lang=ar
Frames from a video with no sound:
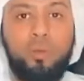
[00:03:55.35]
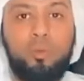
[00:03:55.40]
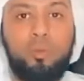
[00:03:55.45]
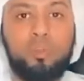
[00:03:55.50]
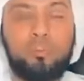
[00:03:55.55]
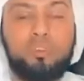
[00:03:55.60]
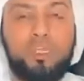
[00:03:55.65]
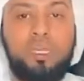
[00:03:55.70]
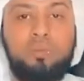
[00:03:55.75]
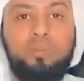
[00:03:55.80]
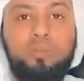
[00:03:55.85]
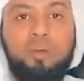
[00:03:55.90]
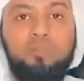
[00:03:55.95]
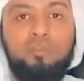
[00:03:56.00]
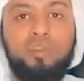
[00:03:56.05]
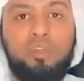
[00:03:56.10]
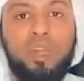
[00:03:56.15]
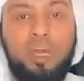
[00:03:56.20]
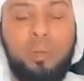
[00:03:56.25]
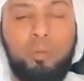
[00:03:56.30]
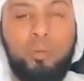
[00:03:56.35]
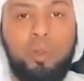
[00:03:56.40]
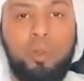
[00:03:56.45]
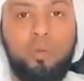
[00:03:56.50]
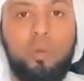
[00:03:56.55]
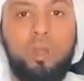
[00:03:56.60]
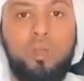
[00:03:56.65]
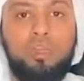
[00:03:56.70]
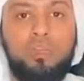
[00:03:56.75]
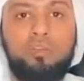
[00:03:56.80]
امور طيبه فيها من
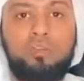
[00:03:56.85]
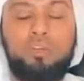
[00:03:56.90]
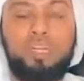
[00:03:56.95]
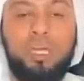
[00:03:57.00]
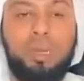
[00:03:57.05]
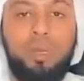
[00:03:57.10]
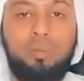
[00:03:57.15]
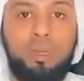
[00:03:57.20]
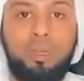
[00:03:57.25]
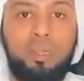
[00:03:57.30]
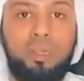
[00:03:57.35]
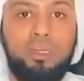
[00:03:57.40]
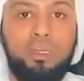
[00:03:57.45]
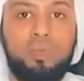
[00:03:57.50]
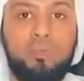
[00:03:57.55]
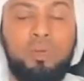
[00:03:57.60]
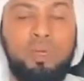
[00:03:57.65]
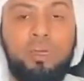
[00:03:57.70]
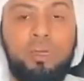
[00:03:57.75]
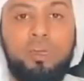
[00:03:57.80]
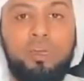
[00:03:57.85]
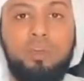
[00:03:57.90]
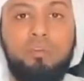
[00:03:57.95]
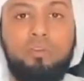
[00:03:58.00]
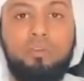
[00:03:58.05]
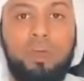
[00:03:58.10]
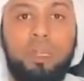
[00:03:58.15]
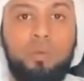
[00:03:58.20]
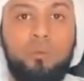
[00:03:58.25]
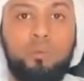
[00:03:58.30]
الوعي فيها من الحكمه
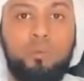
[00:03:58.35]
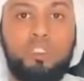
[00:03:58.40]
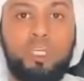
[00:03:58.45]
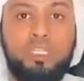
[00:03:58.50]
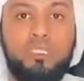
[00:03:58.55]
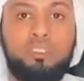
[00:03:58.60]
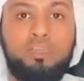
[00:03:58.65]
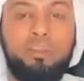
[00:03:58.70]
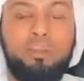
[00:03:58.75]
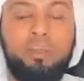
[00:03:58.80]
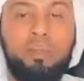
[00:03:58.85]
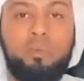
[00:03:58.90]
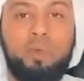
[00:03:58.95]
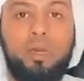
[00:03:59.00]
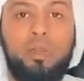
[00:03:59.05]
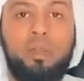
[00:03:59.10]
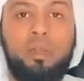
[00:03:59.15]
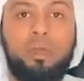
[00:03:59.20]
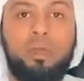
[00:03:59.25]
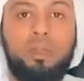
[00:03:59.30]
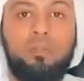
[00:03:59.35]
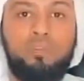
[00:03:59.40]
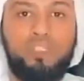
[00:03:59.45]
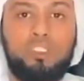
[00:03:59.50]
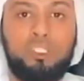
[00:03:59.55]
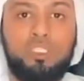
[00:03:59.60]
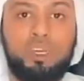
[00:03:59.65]
فانا من وجهه نظري بارك الله فيك